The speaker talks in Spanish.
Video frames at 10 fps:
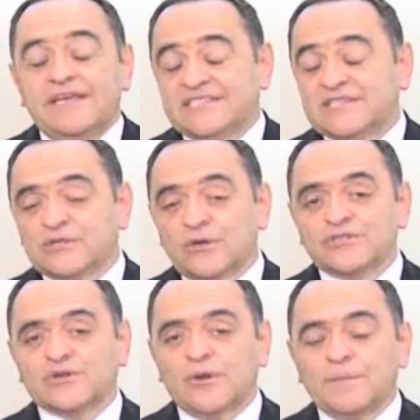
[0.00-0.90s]
Esos son
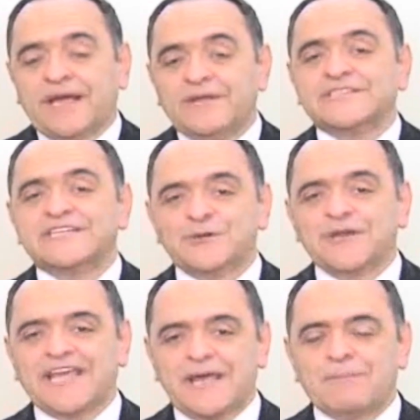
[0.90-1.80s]
los colombianos que
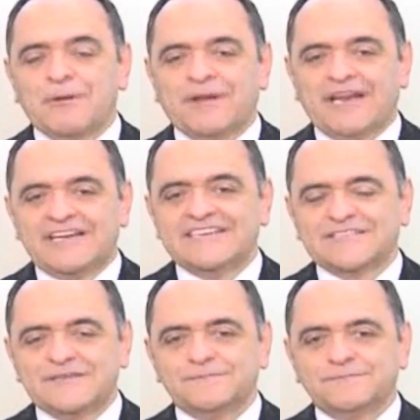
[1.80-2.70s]
son ejemplo para la
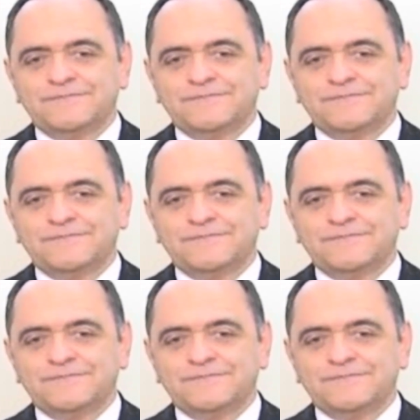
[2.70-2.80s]
nación.